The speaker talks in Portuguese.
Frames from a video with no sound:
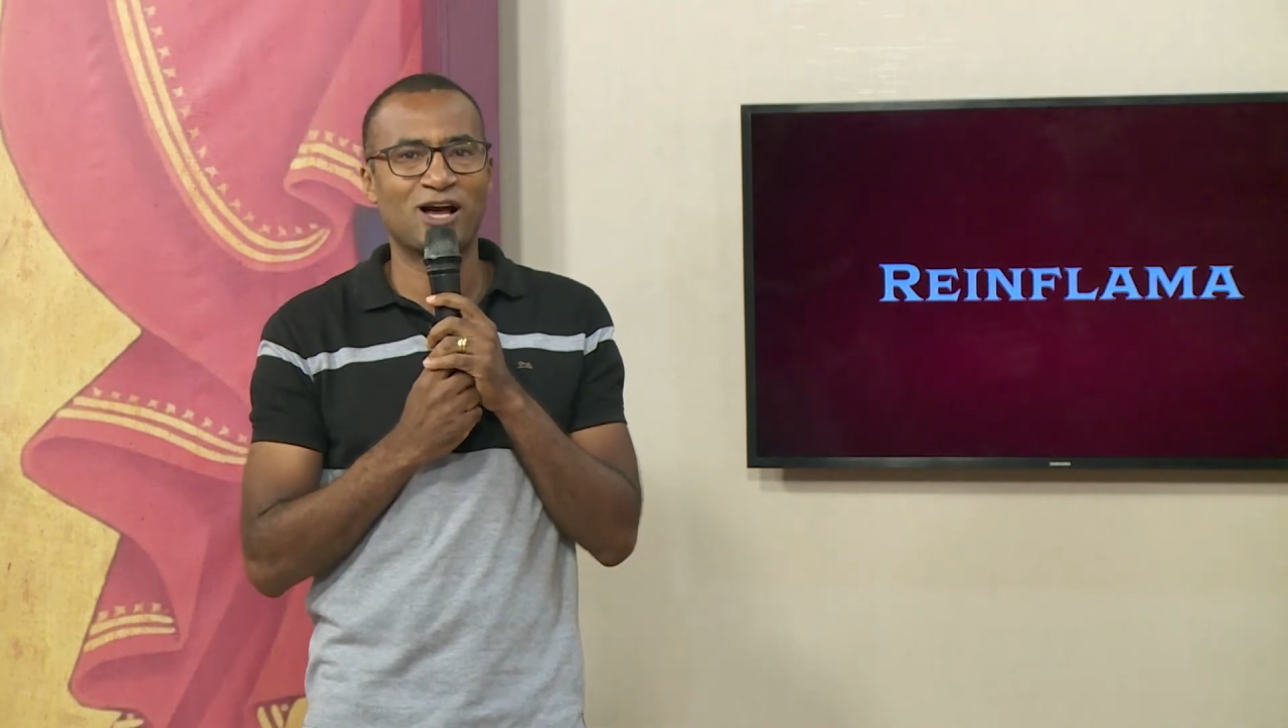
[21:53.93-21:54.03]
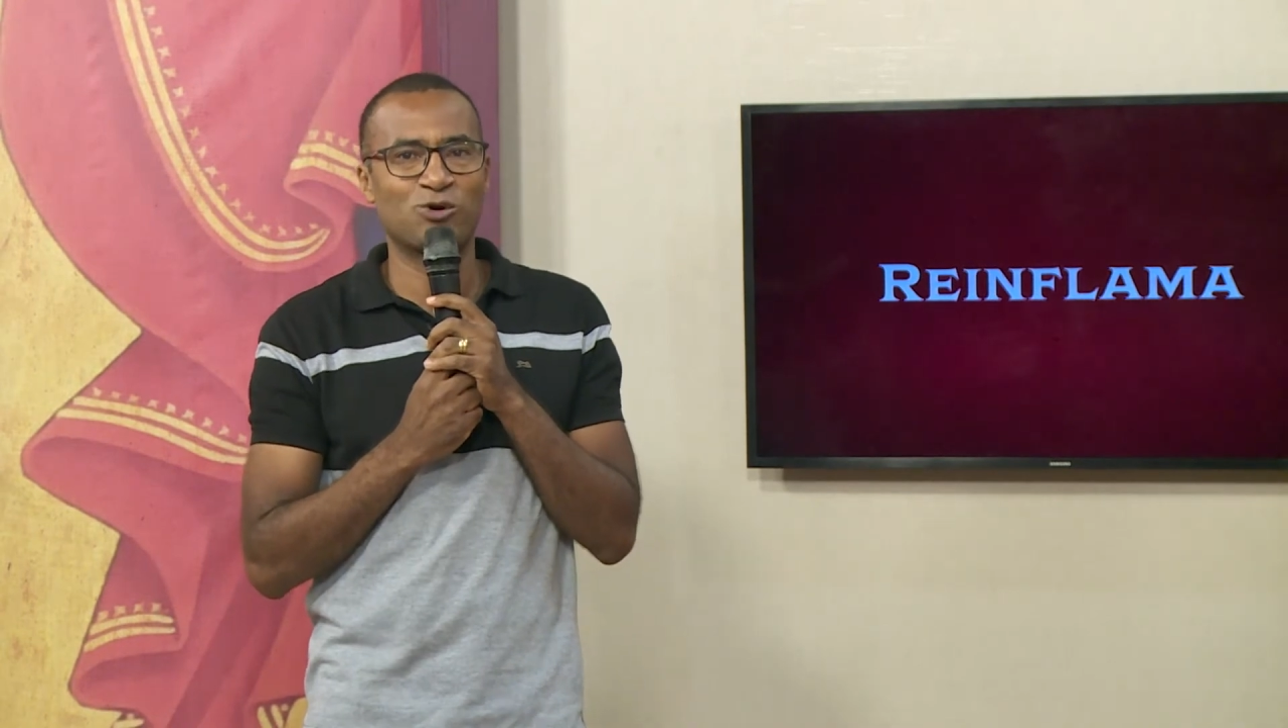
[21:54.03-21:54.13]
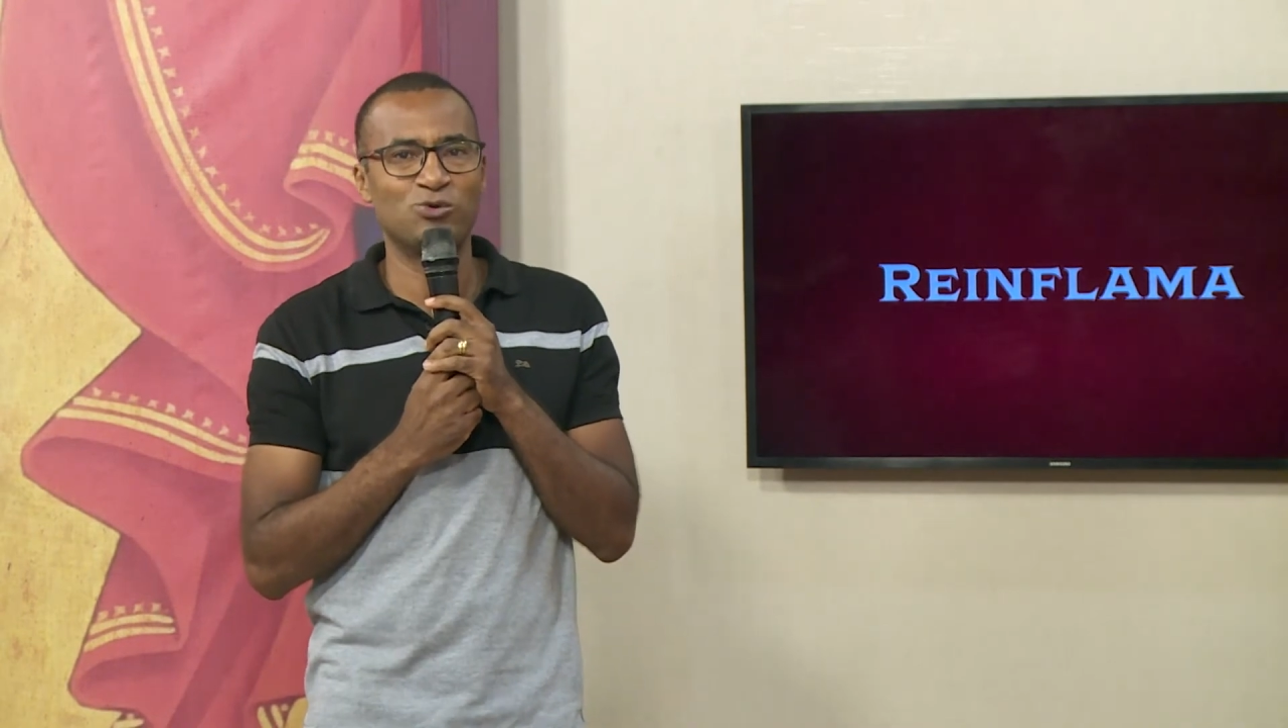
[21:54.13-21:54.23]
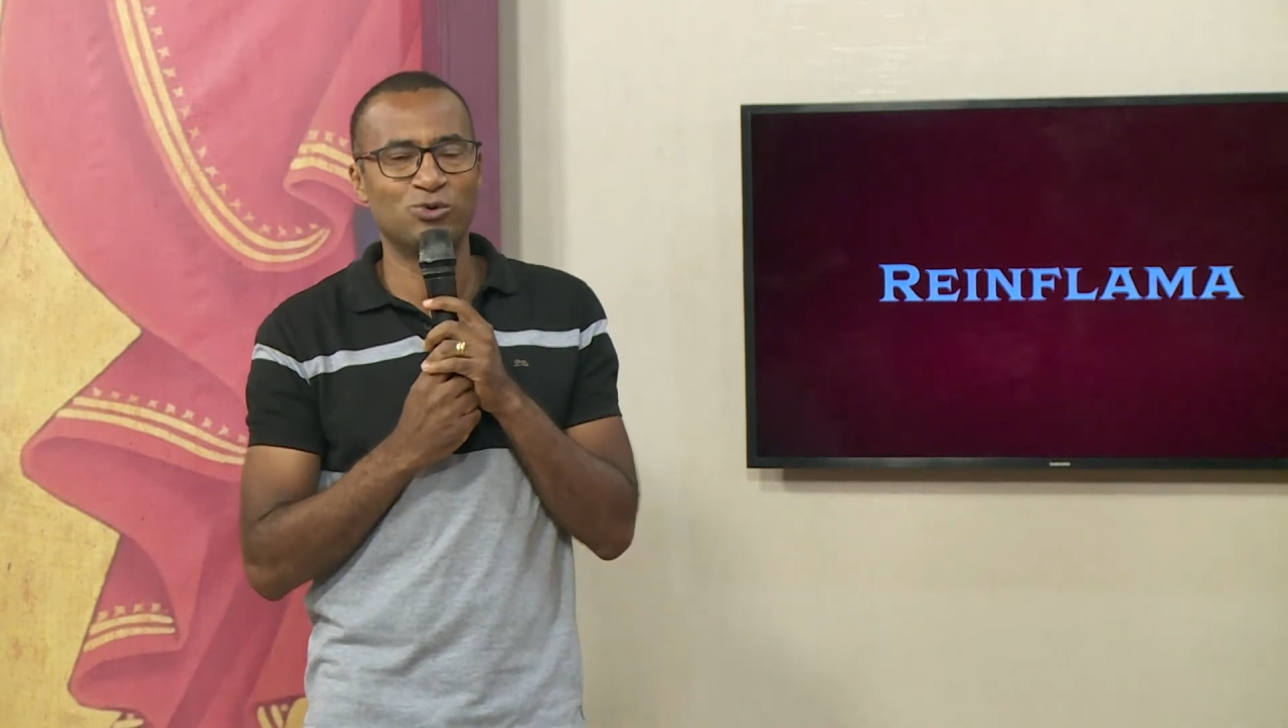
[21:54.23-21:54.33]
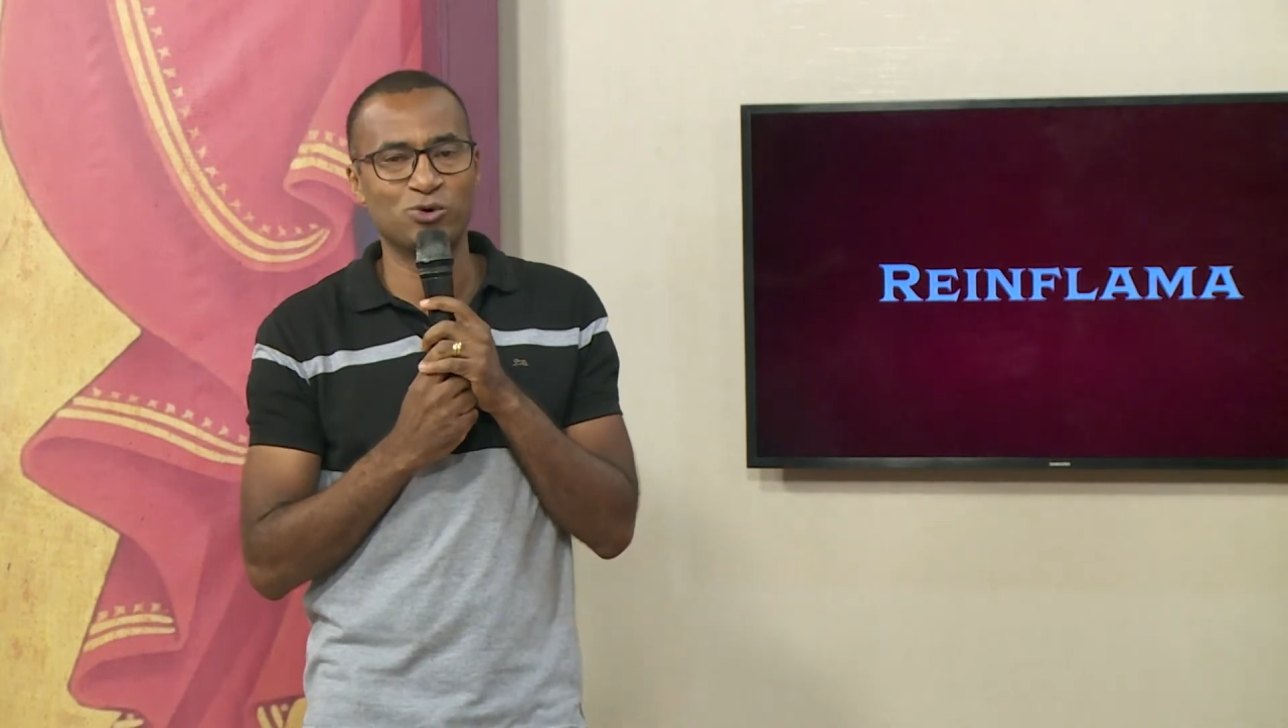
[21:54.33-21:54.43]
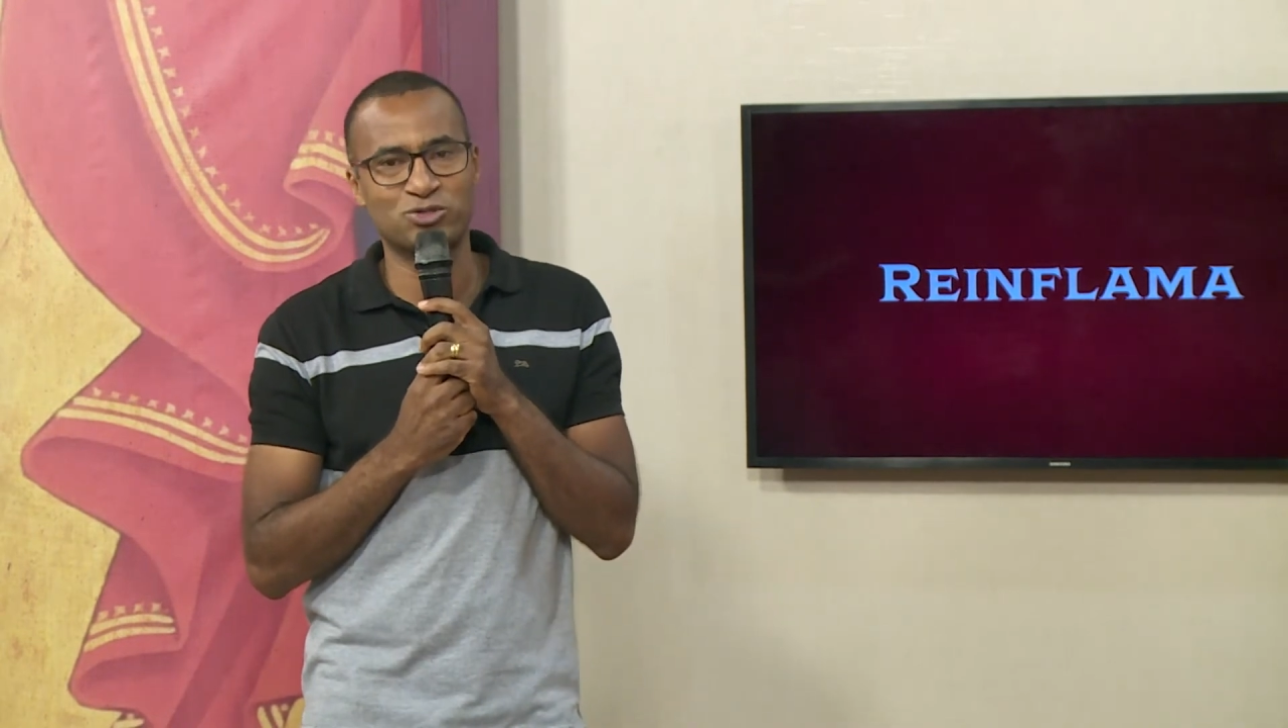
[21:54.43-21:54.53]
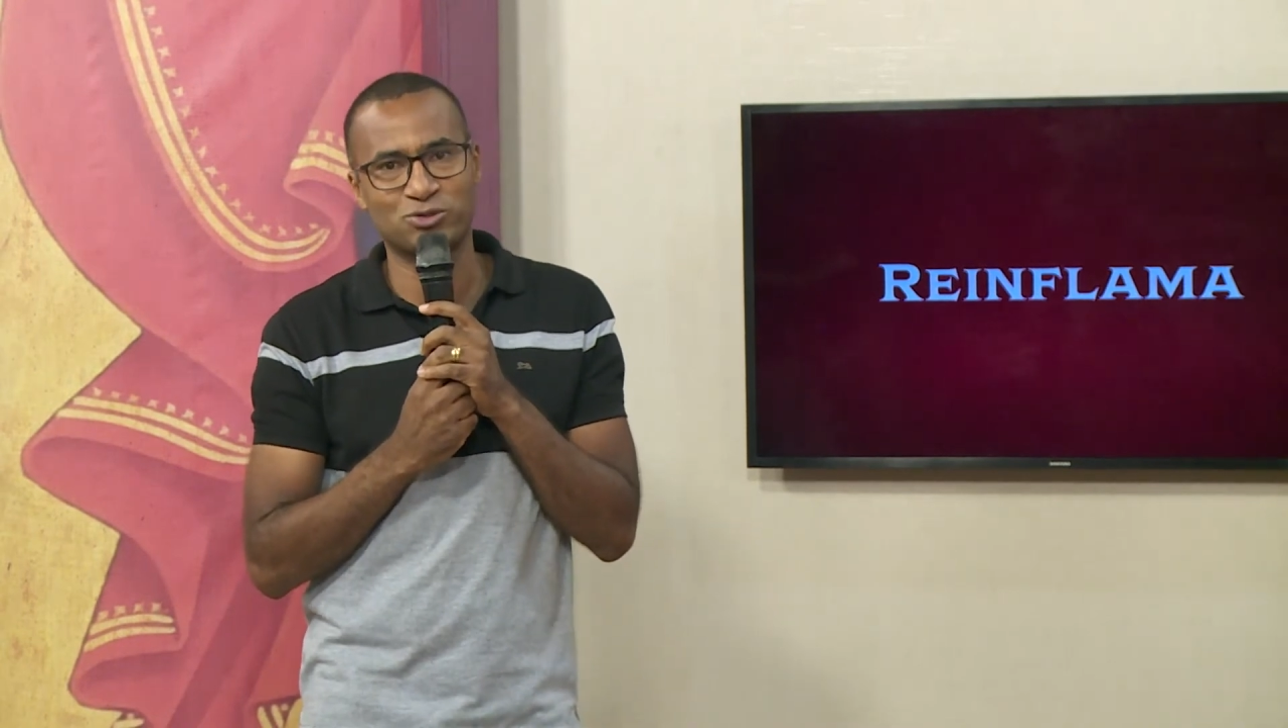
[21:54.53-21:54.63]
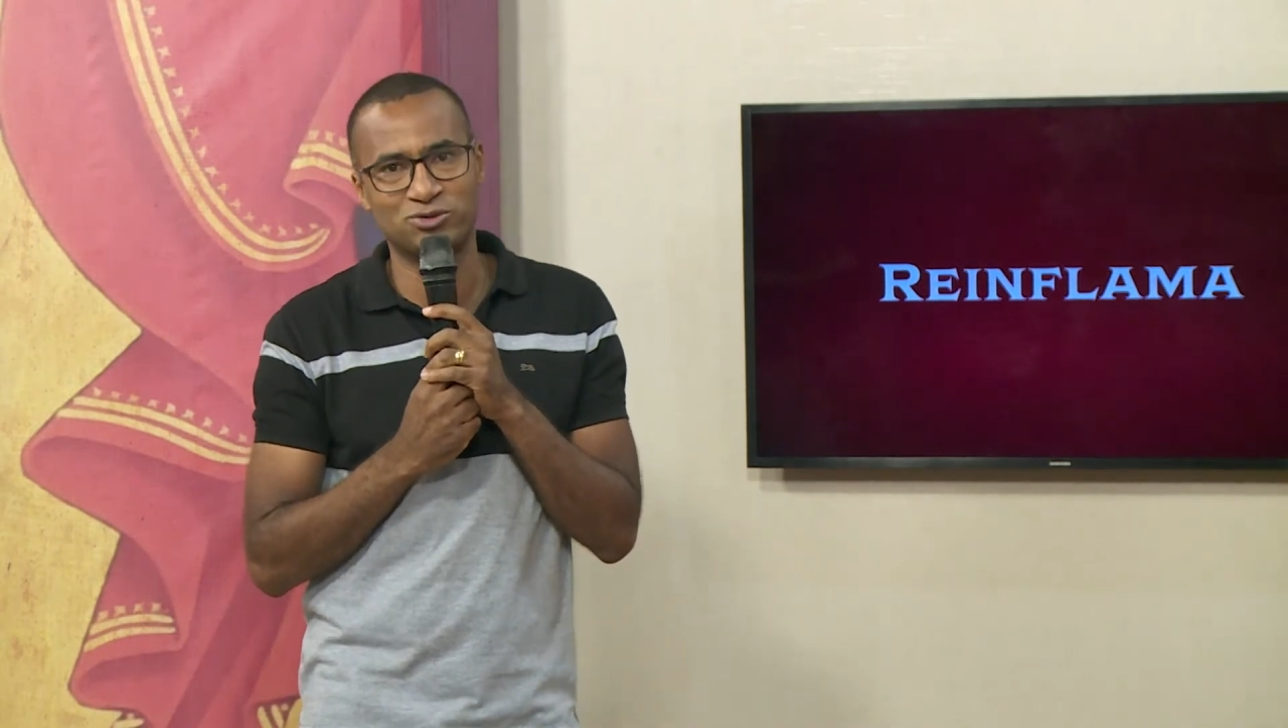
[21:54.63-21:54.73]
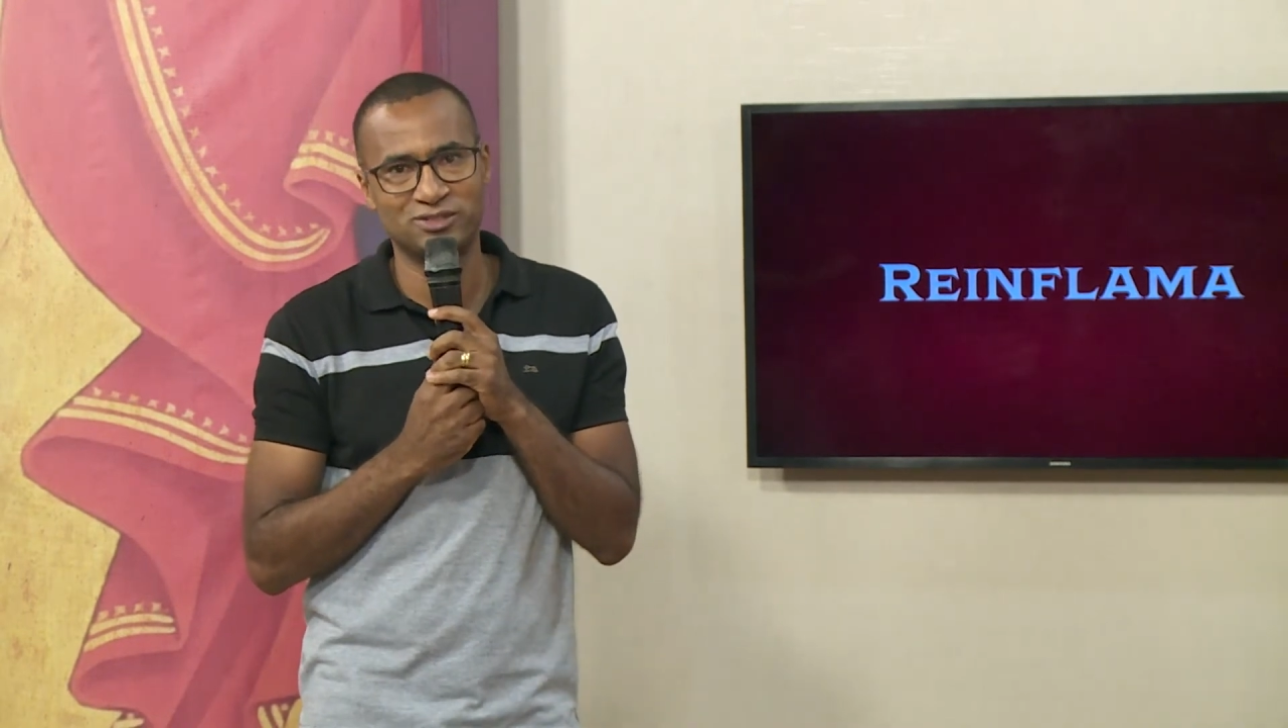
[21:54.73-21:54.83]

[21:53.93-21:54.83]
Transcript: conosco.